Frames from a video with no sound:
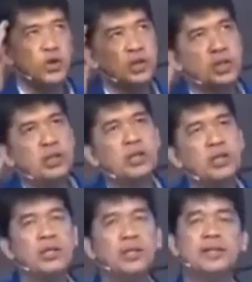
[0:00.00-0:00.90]
Ito'y
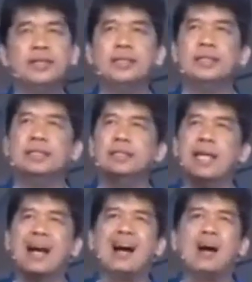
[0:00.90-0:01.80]

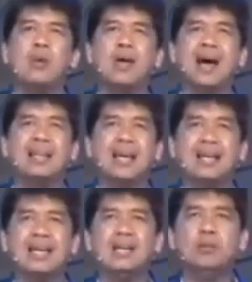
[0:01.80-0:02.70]
nakakawala
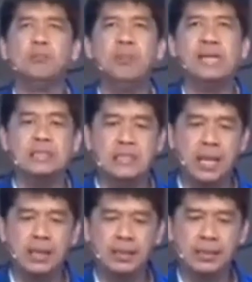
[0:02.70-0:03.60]
ng iyong
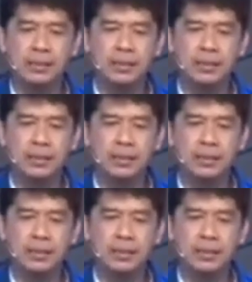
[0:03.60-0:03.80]
peace.